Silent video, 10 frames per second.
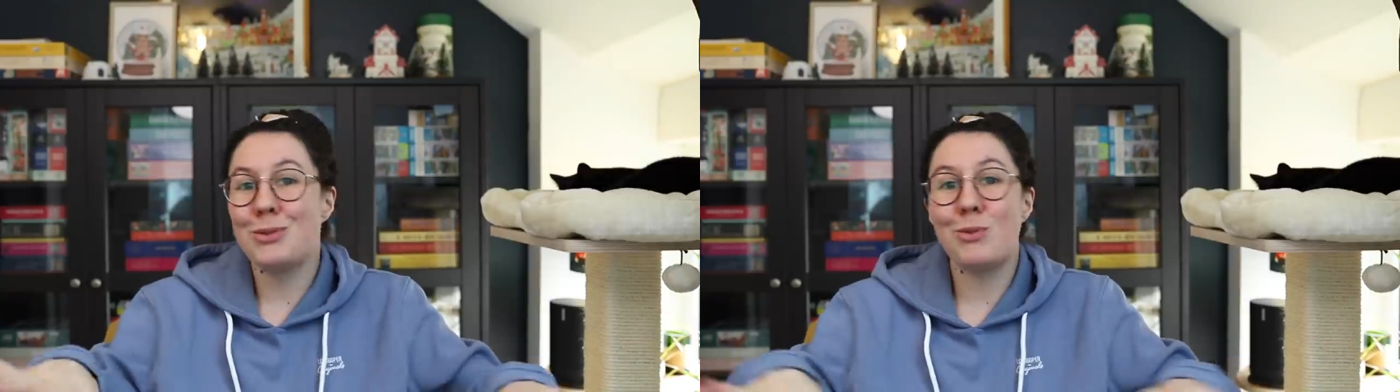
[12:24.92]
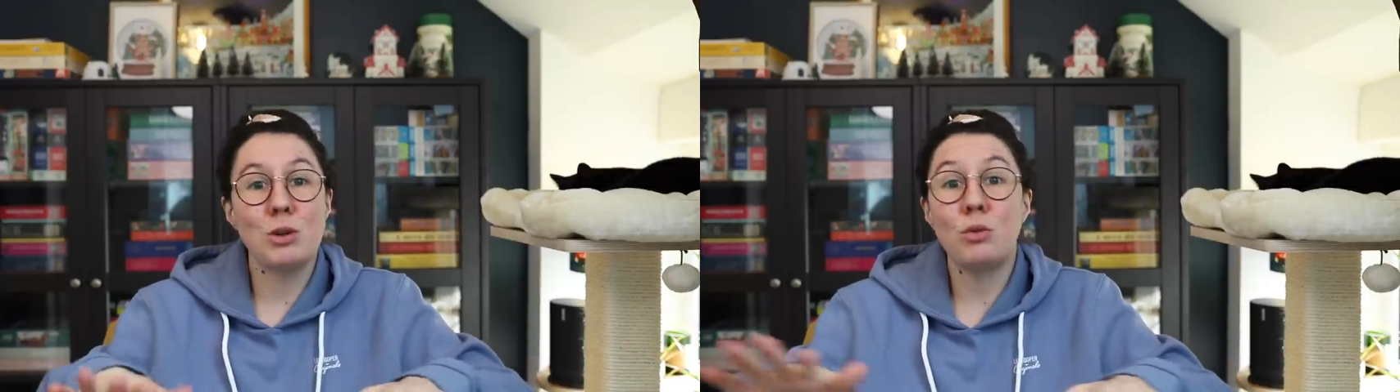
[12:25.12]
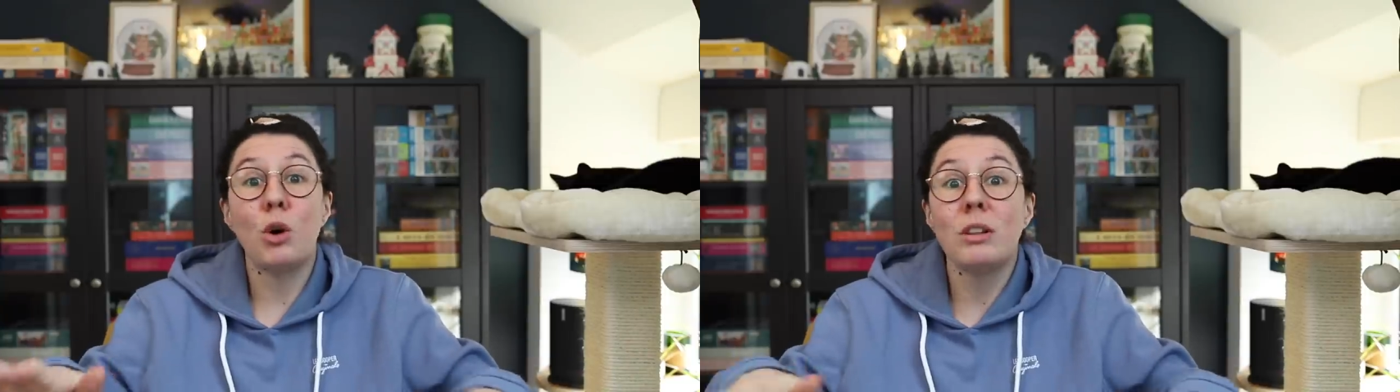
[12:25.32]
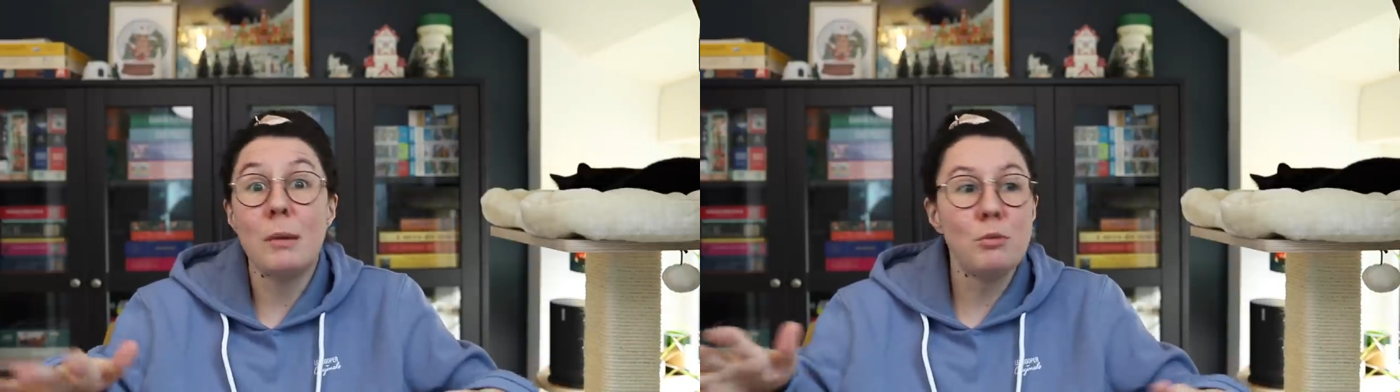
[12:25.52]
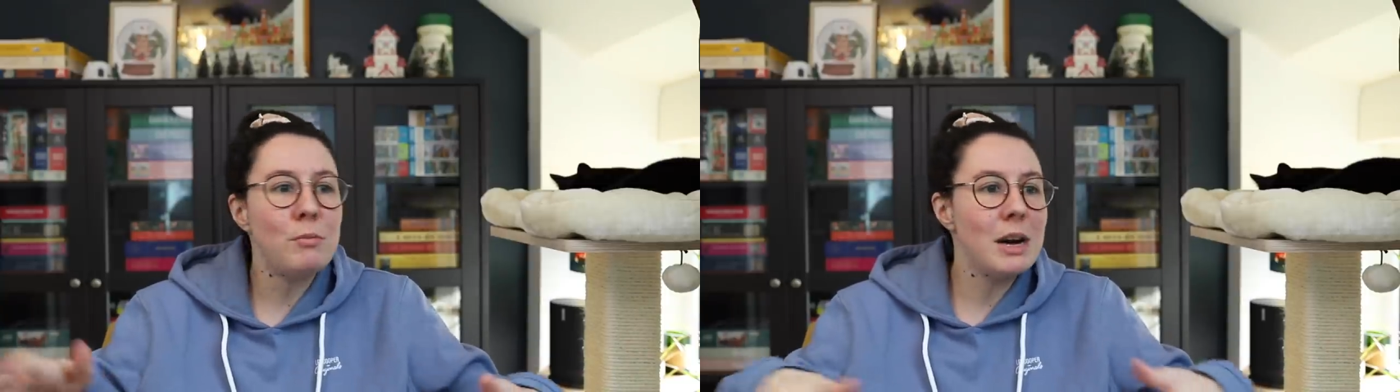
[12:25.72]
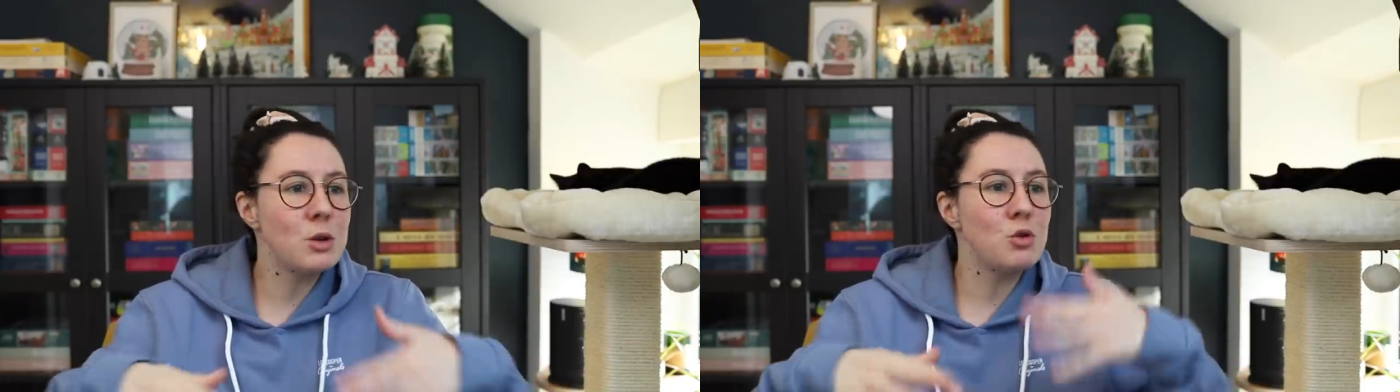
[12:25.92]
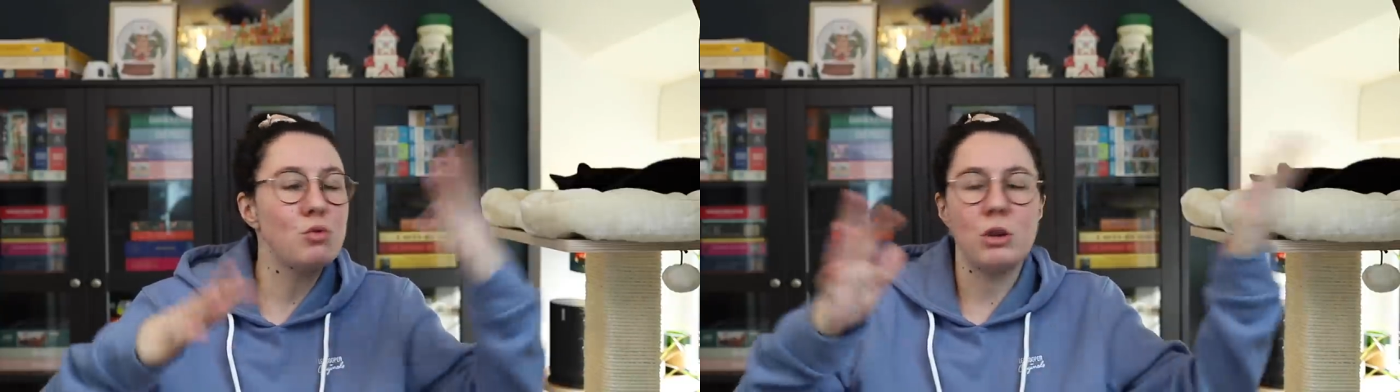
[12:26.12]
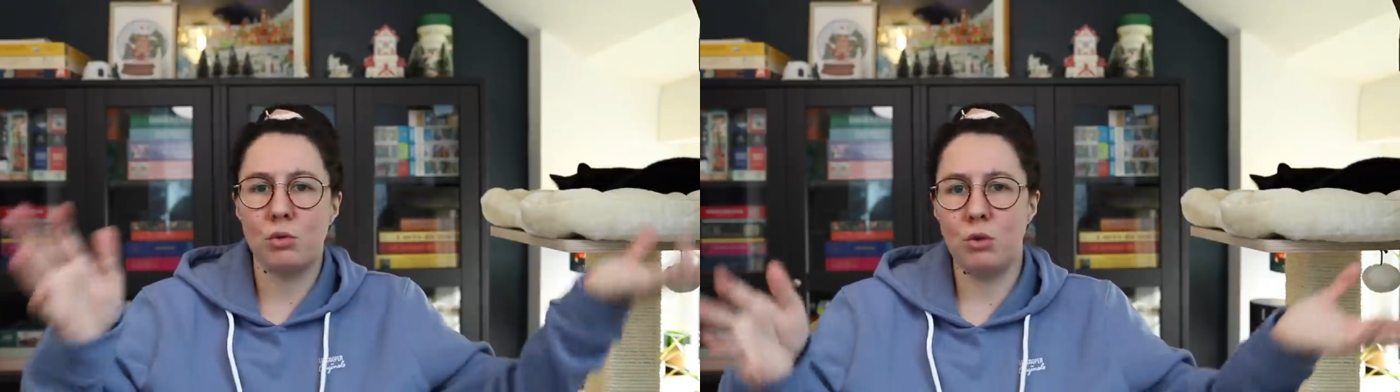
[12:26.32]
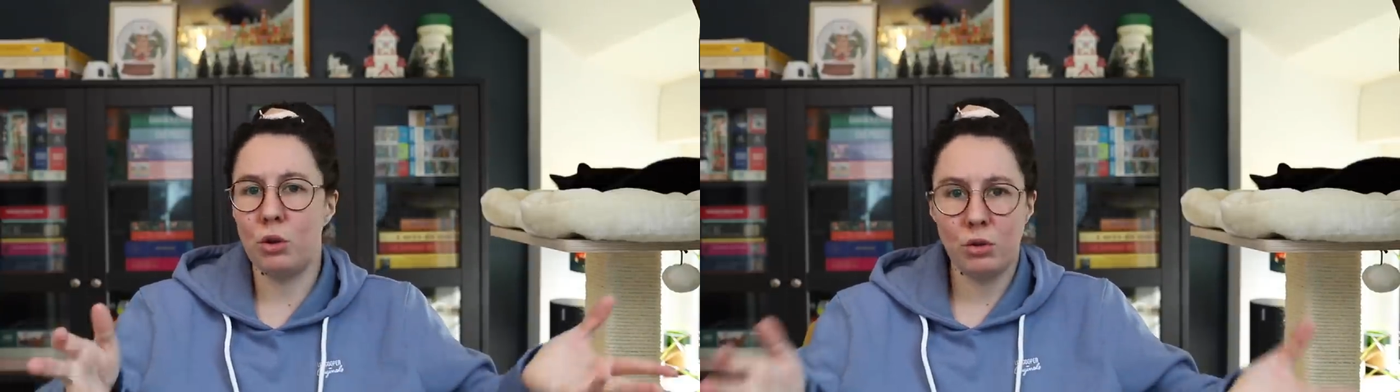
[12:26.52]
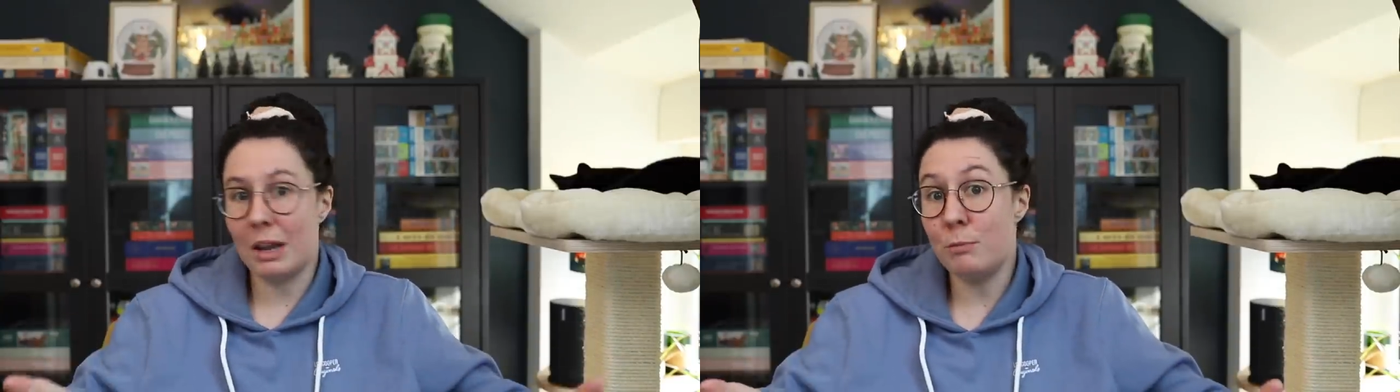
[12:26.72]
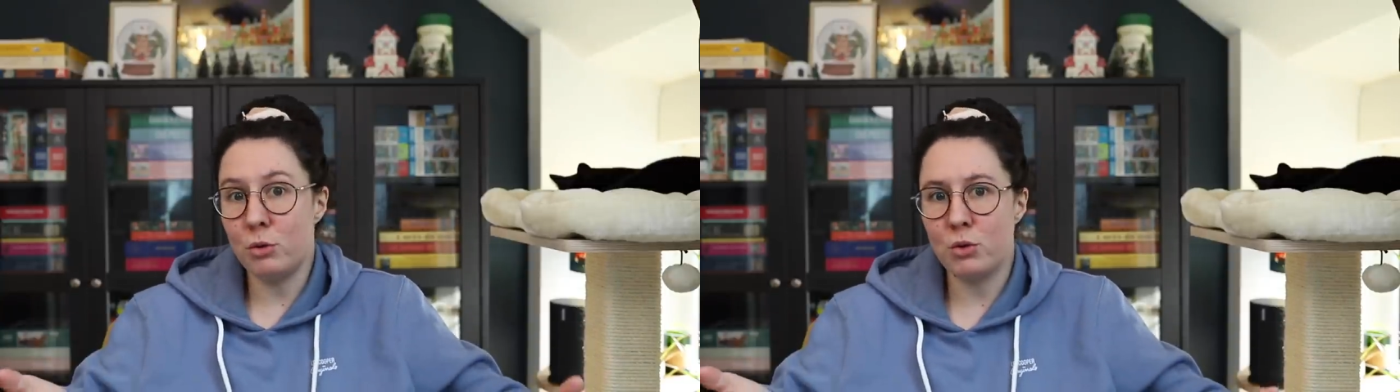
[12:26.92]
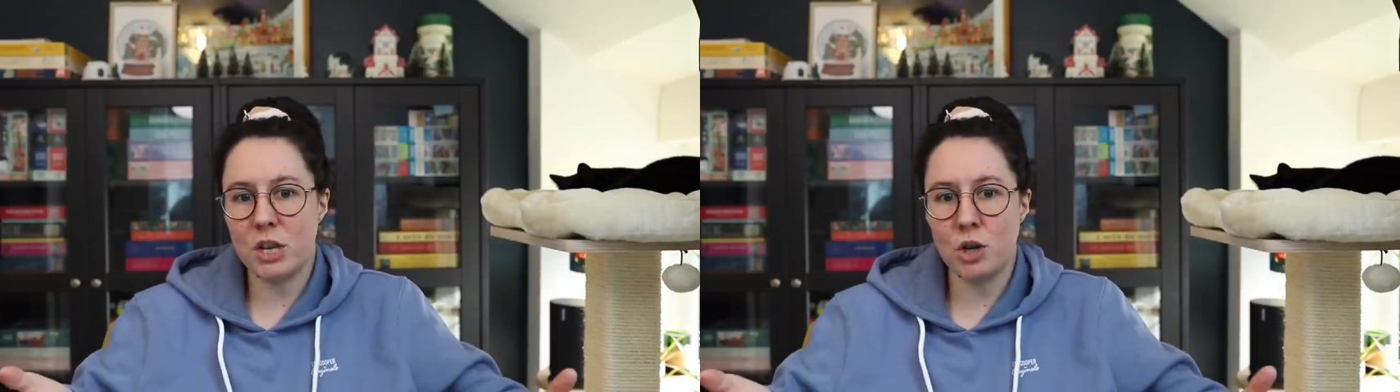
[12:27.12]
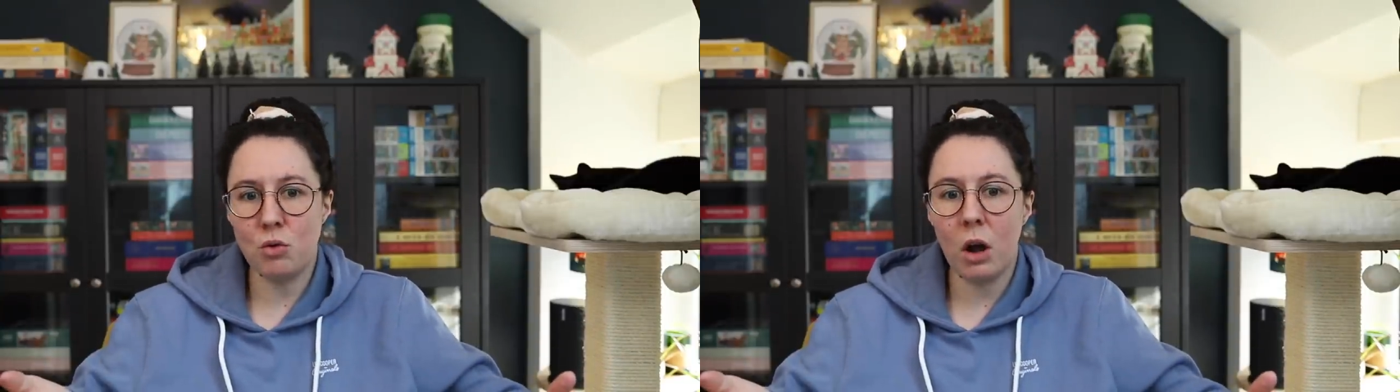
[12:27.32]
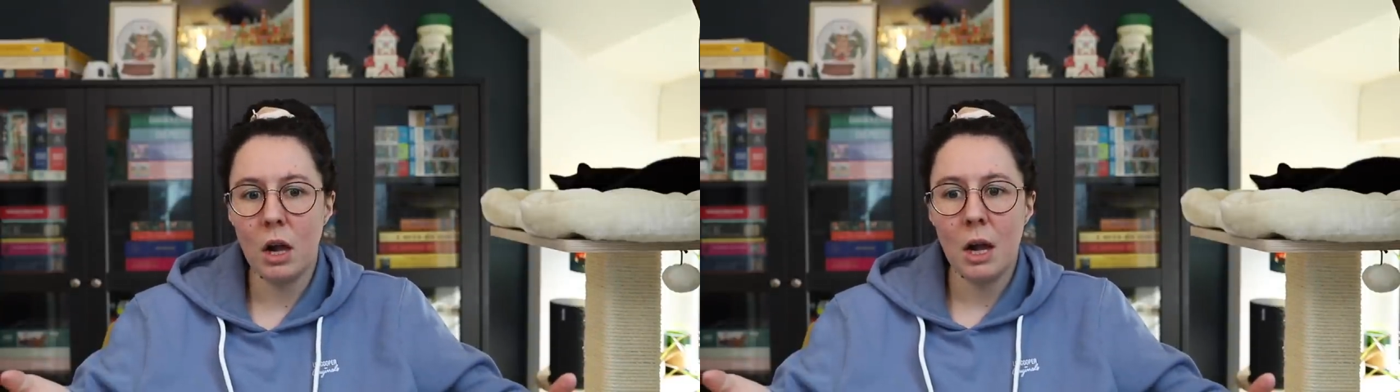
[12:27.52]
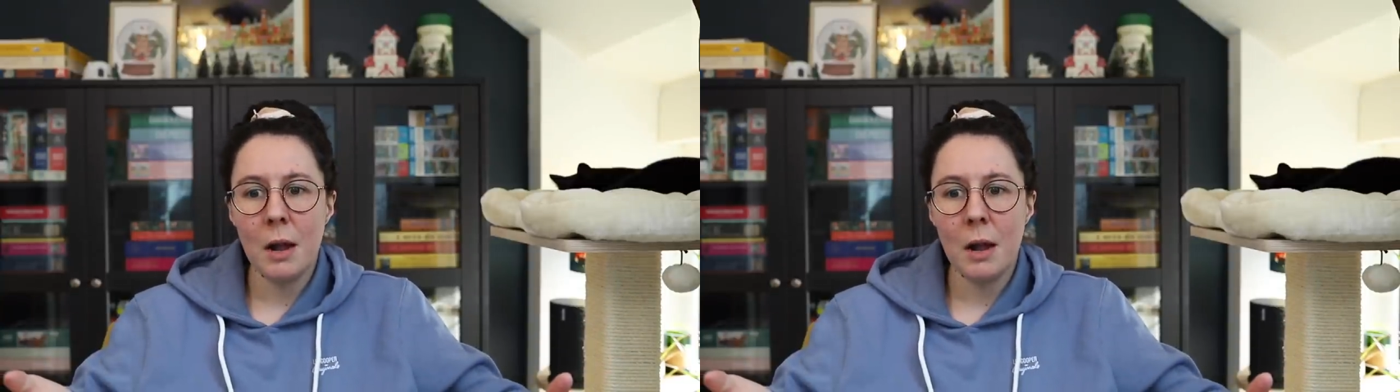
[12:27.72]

soit sur leur table basse, soit sur leur table de séjour.